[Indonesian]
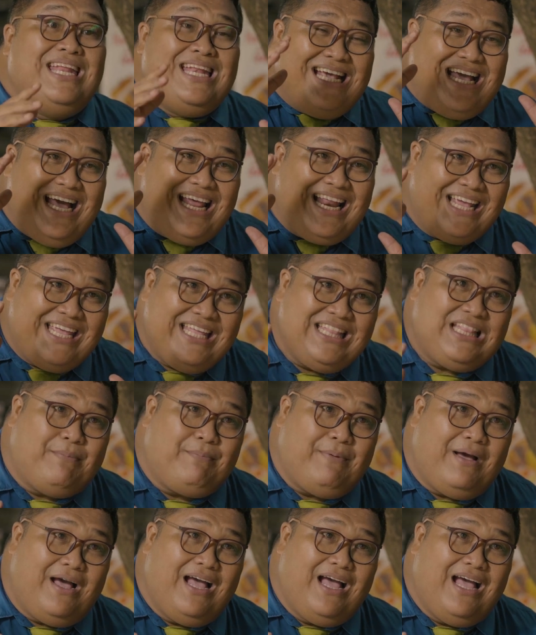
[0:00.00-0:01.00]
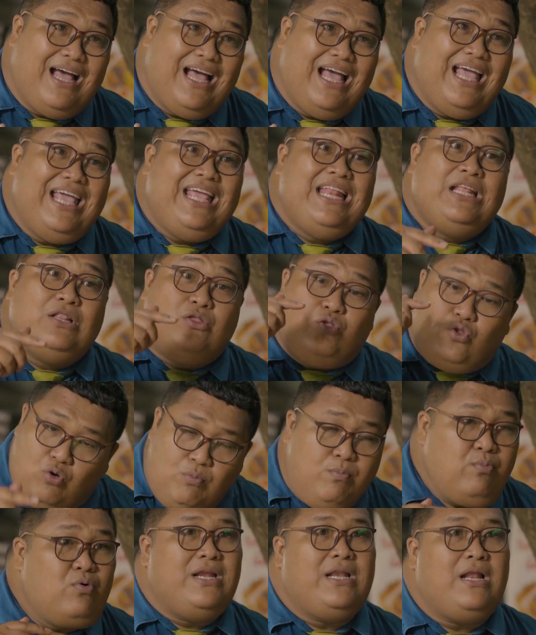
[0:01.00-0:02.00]
Di negara kita Pak, ini
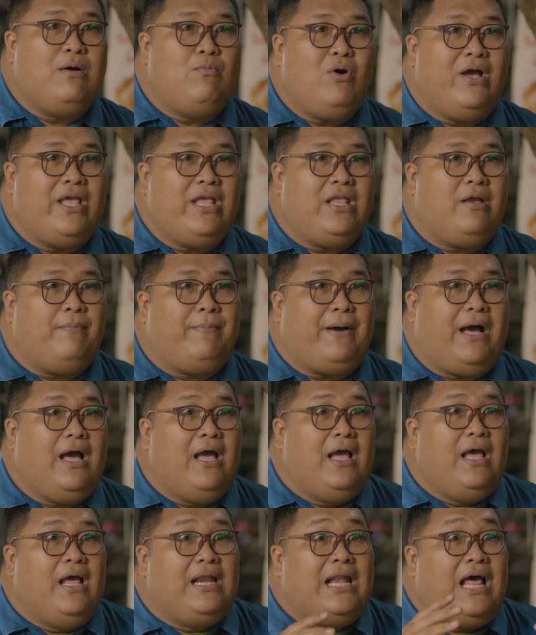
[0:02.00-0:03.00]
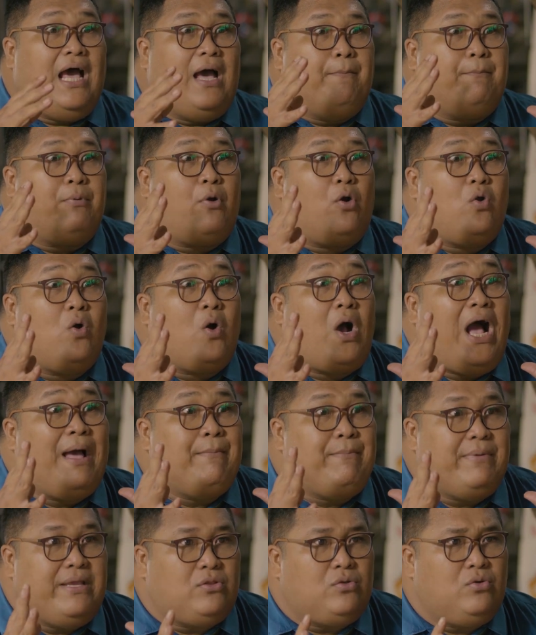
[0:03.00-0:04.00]
tumbuh lidah buayanya Pak. Nah, produk
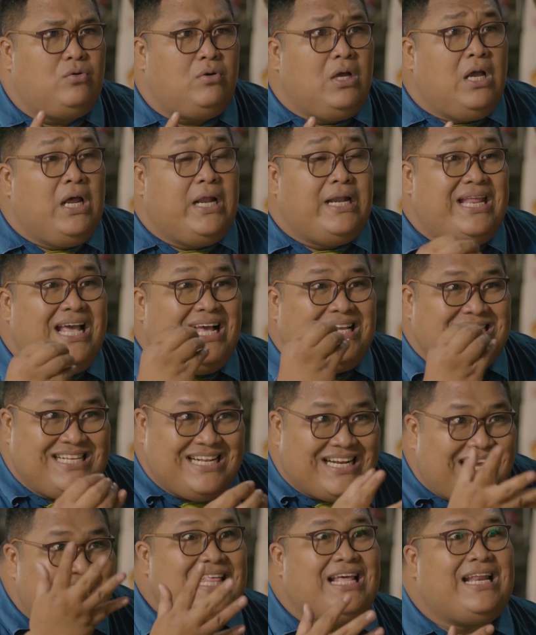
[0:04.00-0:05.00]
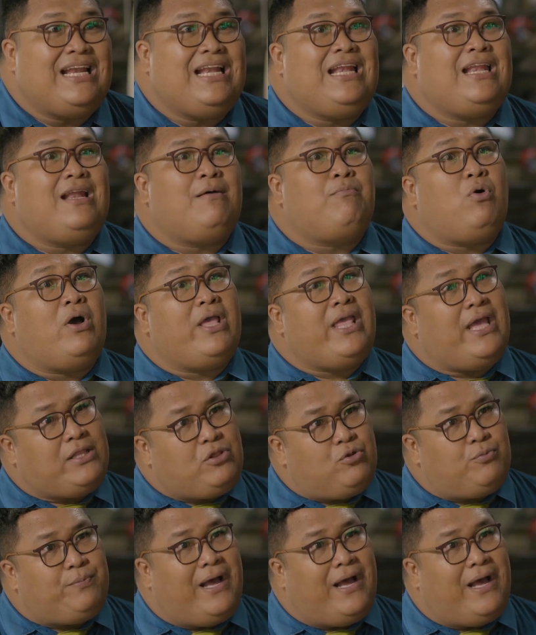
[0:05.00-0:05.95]
kami itu dihasilkan dari lidah buaya itu